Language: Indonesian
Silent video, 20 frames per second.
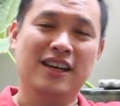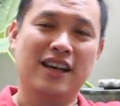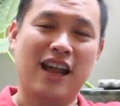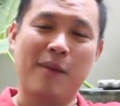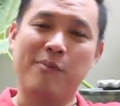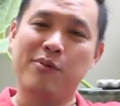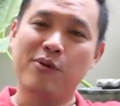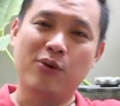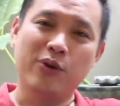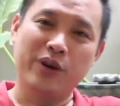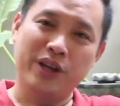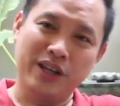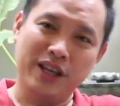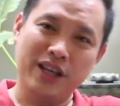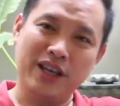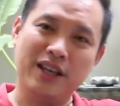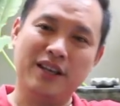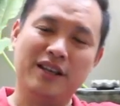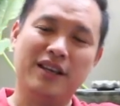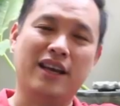Nah, buku
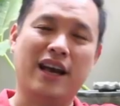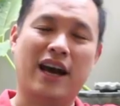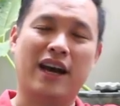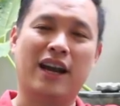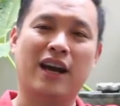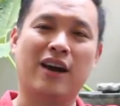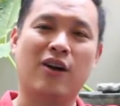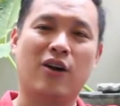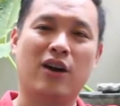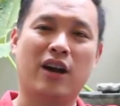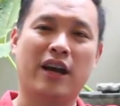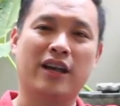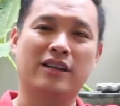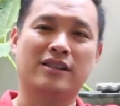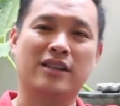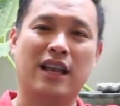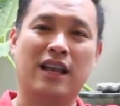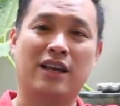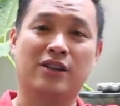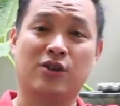ini dikarang oleh
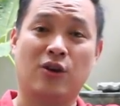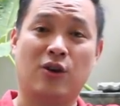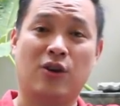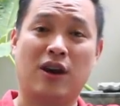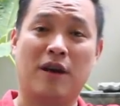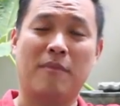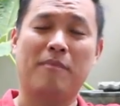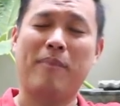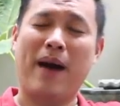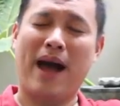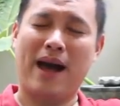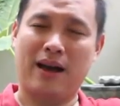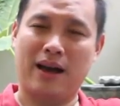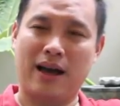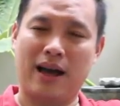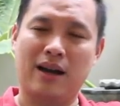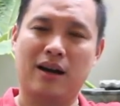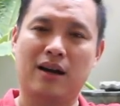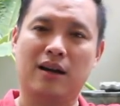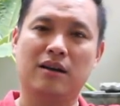salah seorang
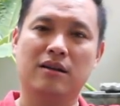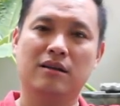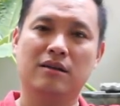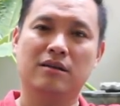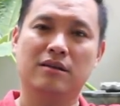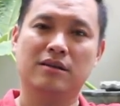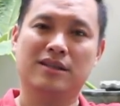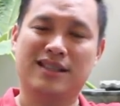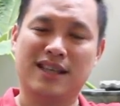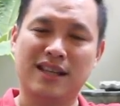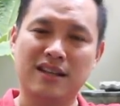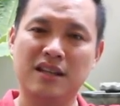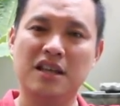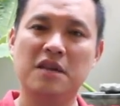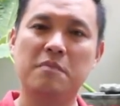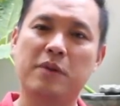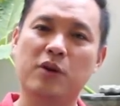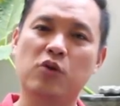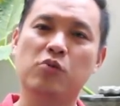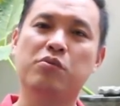pakar
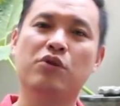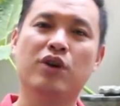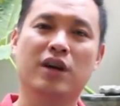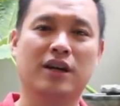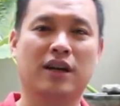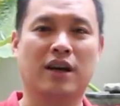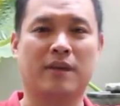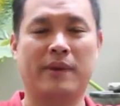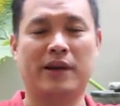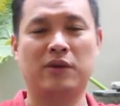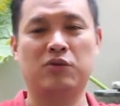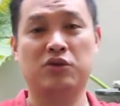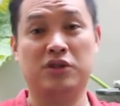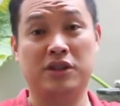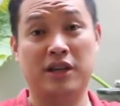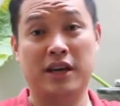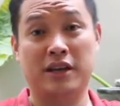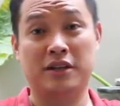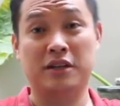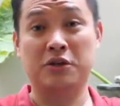seni berhubungan dengan
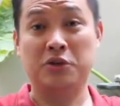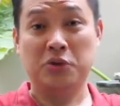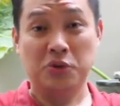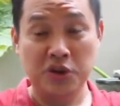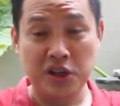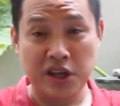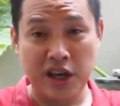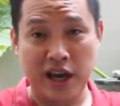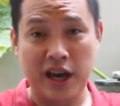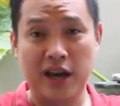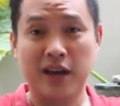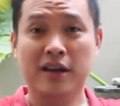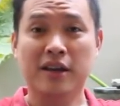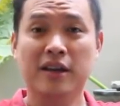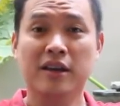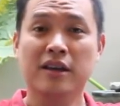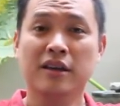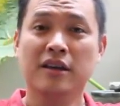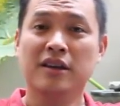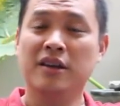manusia di dunia,
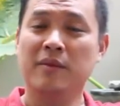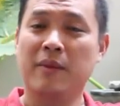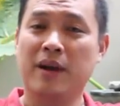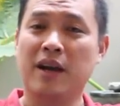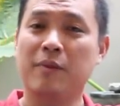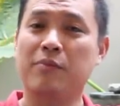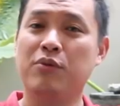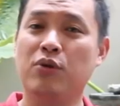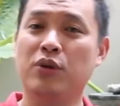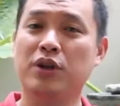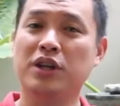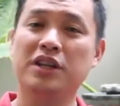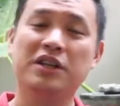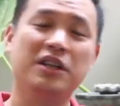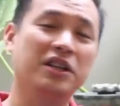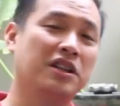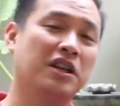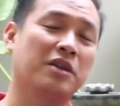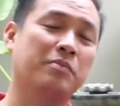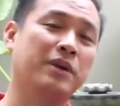di mana buku ini
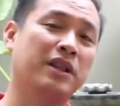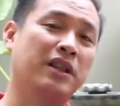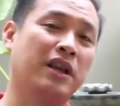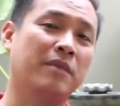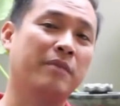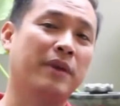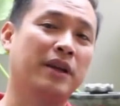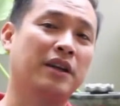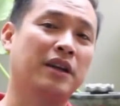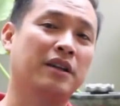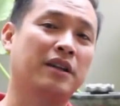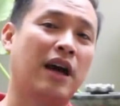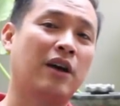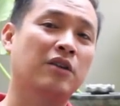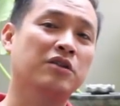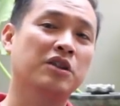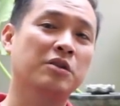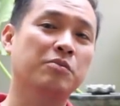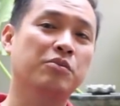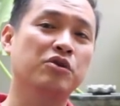diterbitkan pada
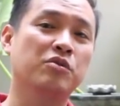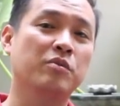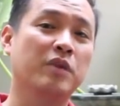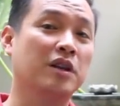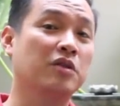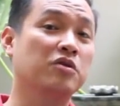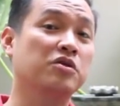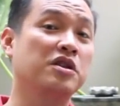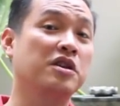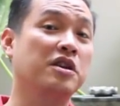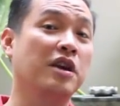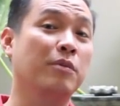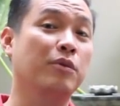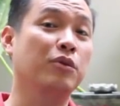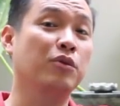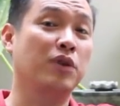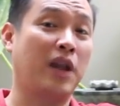tahun 1936.